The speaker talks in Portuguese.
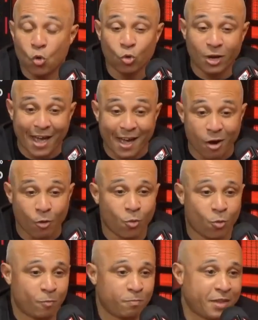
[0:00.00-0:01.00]
o
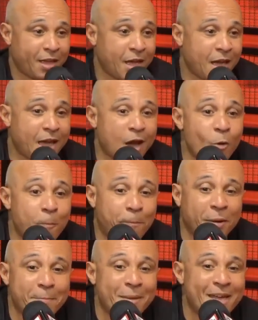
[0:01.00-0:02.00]
Léo é o
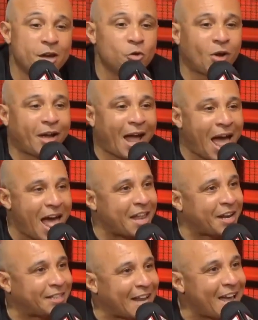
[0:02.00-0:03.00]
primeiro
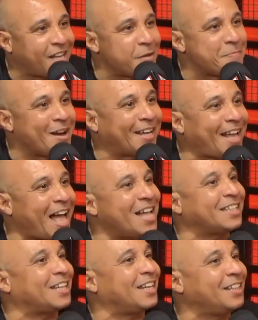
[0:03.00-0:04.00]
cara na
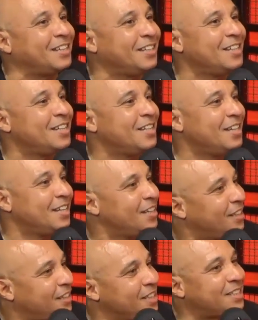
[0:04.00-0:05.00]
arquibancada
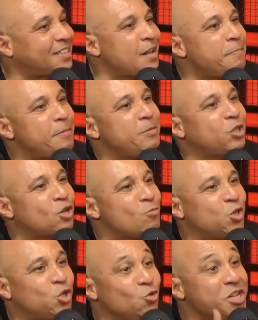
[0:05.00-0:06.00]
que sempre me
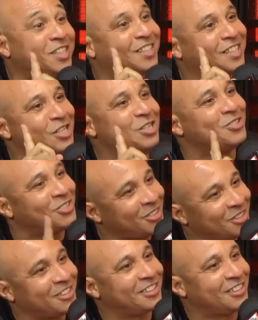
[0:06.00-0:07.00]
chamou de Luizinho.
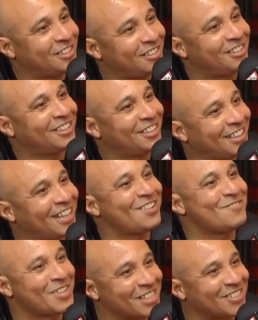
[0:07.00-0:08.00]

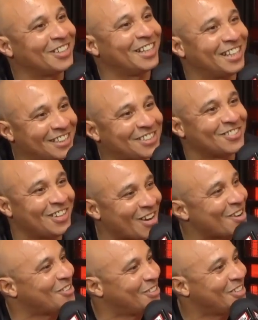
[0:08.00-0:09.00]
é impressionante, o
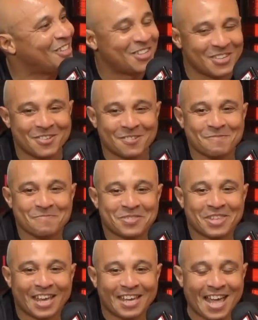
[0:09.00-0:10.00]
Léo.
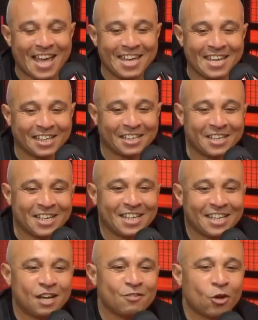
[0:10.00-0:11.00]
E aí,
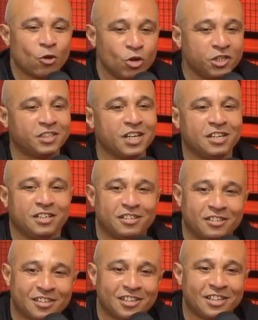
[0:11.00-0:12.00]
ele falou, Luizinho.
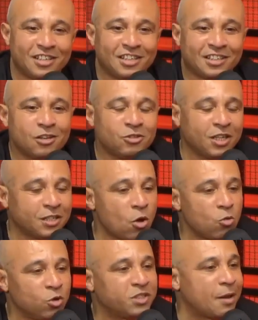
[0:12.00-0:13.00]
Tanto que tem
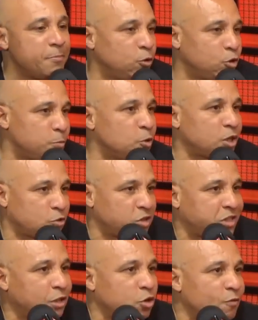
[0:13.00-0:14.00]
alguns amigos meus da
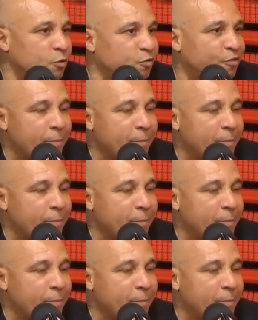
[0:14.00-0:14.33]
torcida jovem do